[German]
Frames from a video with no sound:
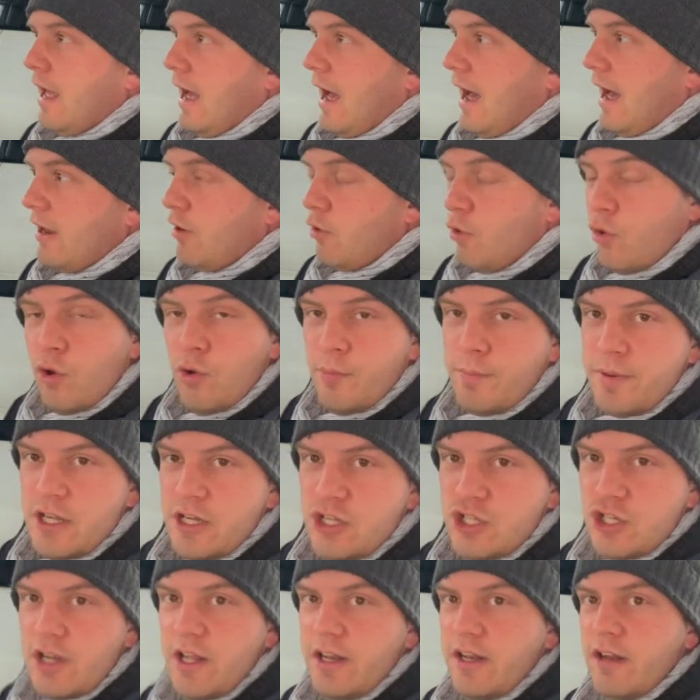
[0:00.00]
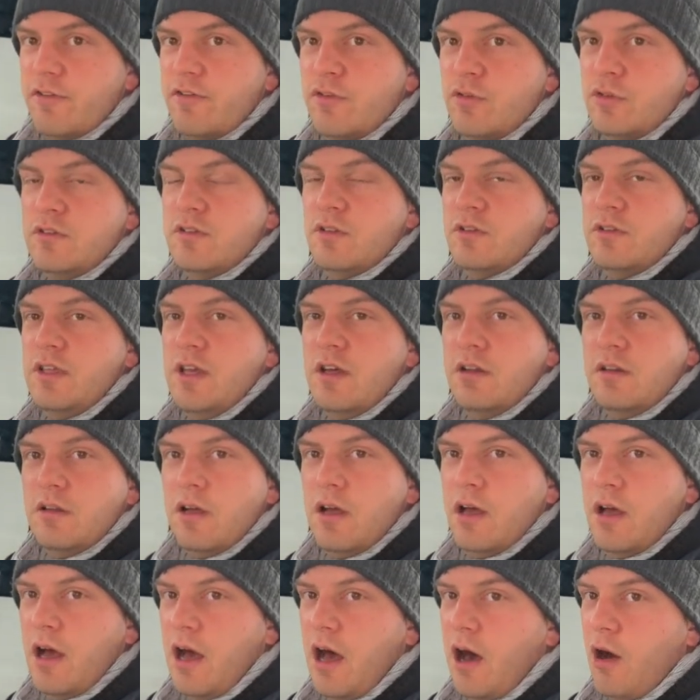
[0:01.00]
alle europäischen Länder funktionieren,
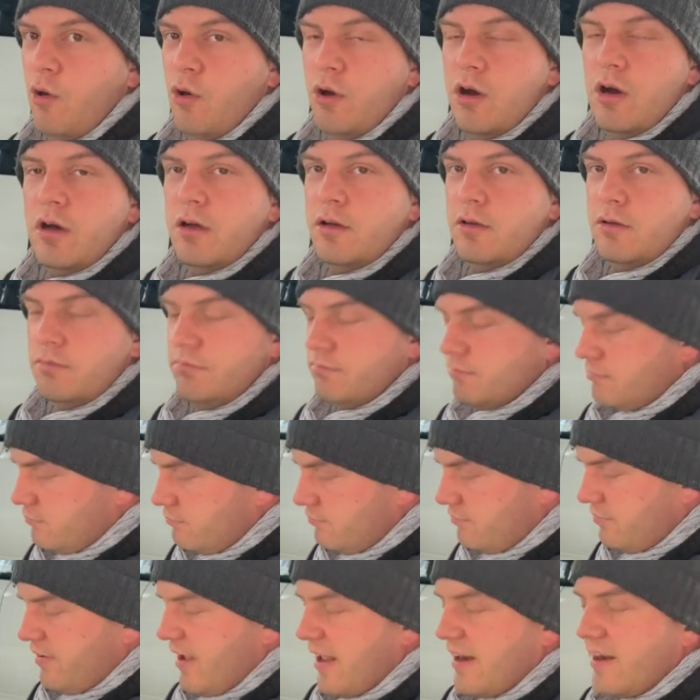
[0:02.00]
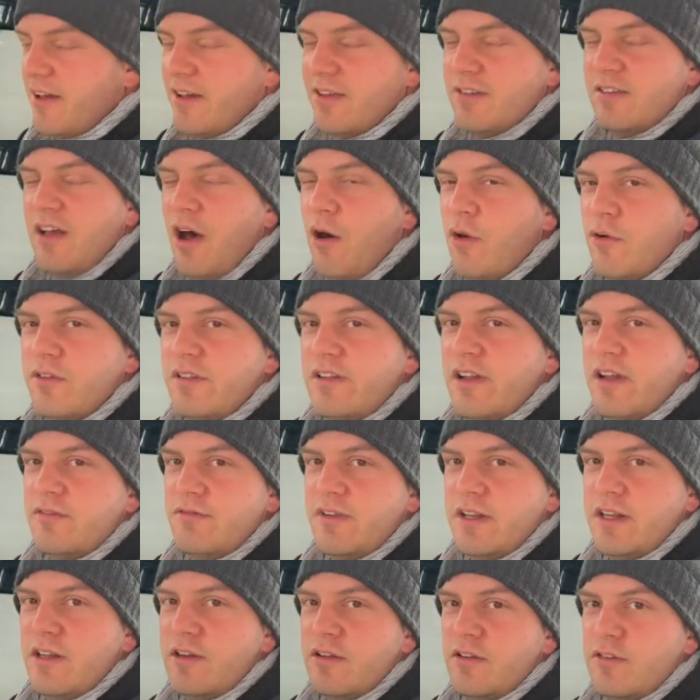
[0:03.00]
auch ferneres Ausland,
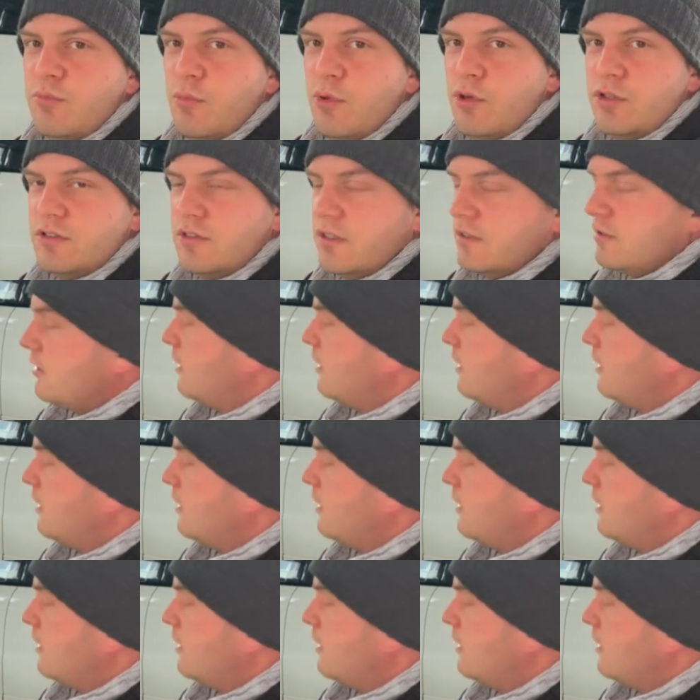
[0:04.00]
wenn ihr das möchtet.